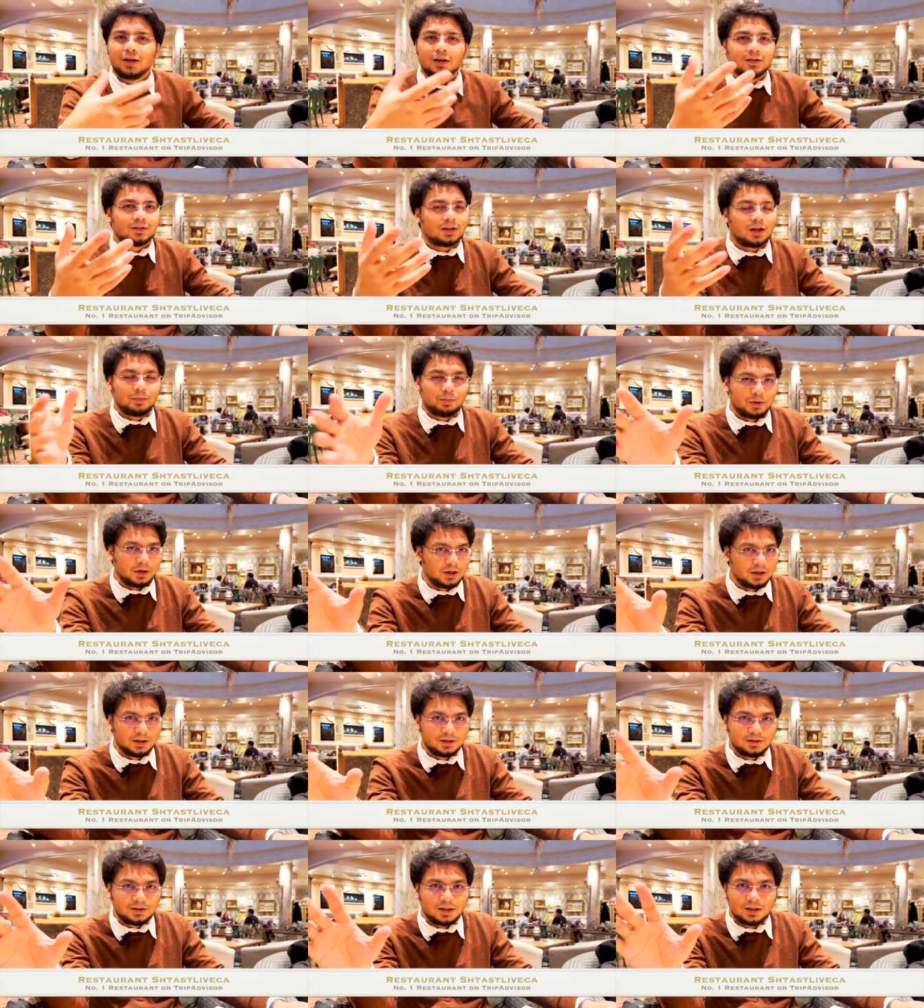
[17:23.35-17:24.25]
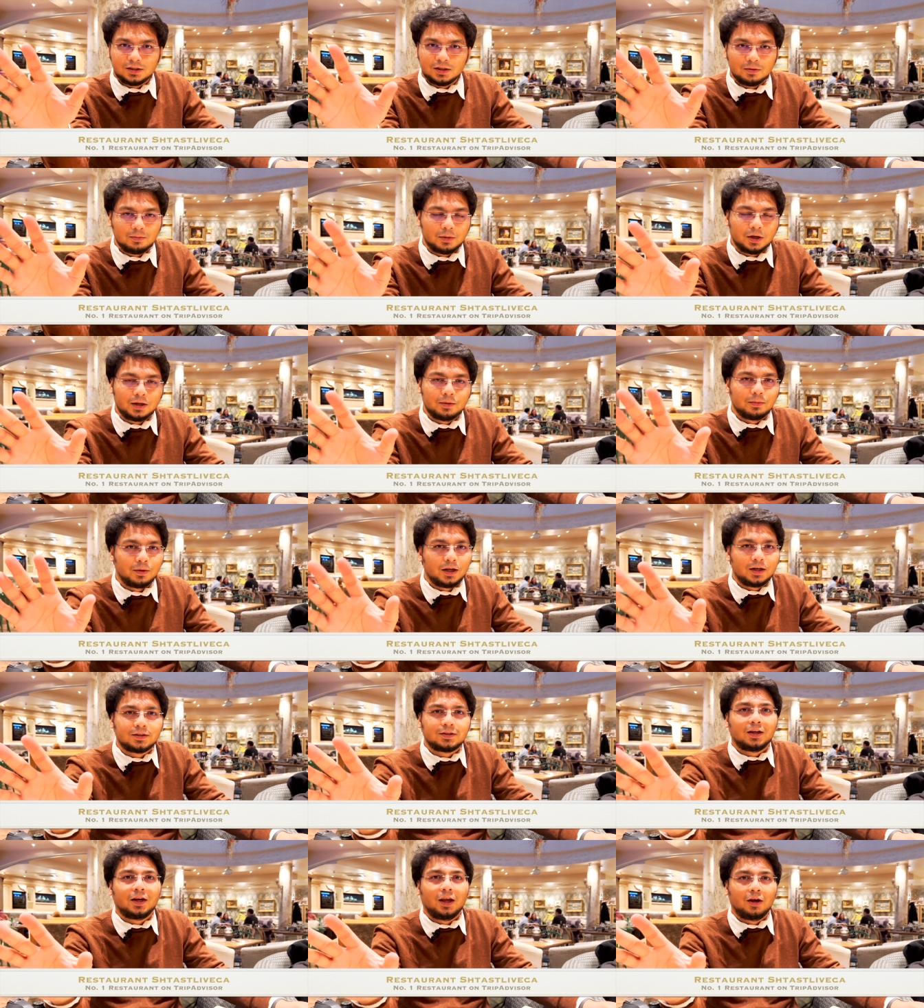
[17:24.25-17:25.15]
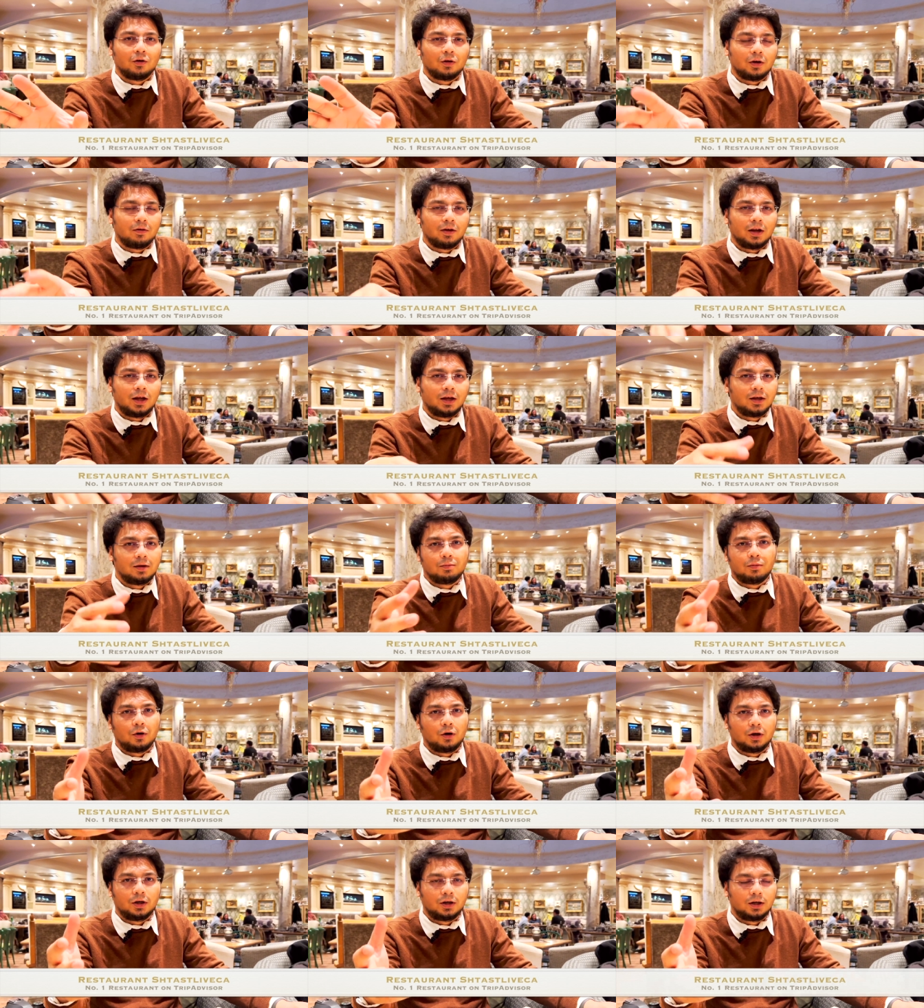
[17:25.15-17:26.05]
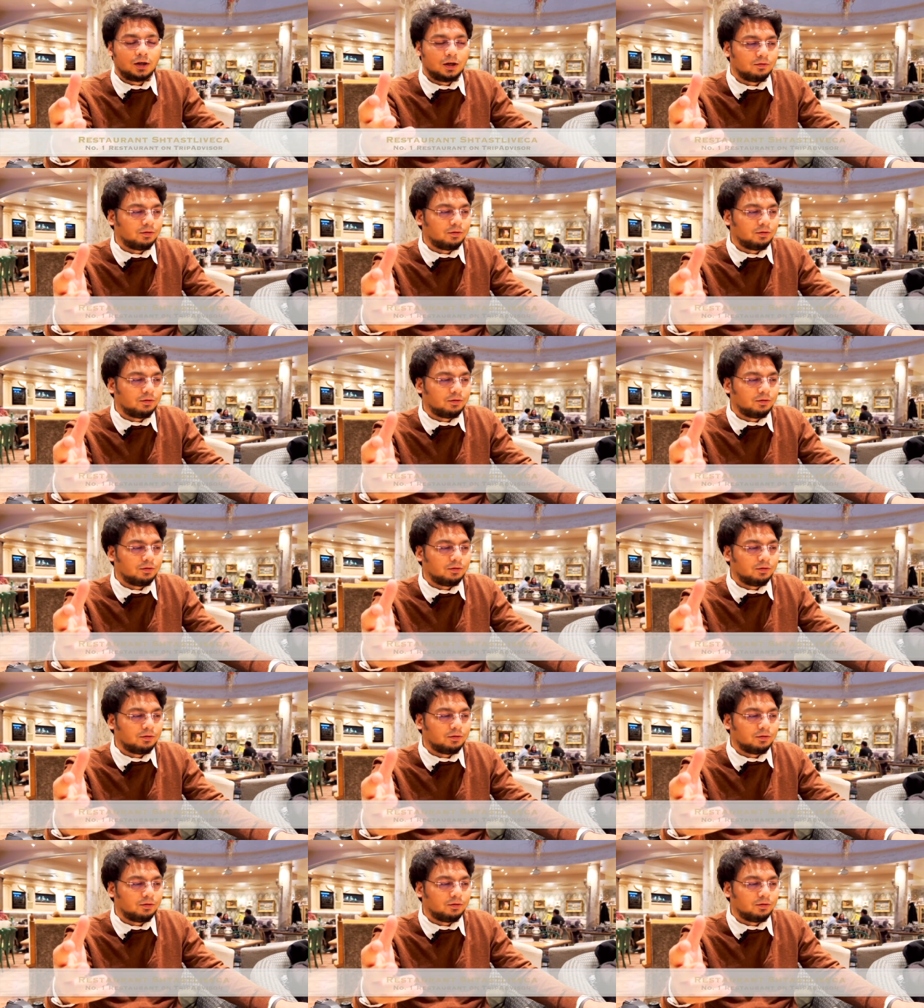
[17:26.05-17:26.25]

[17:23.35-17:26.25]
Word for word: इसका प्रोनाउंसिएशन भाई मेरे से नहीं होने वाला ये बहुत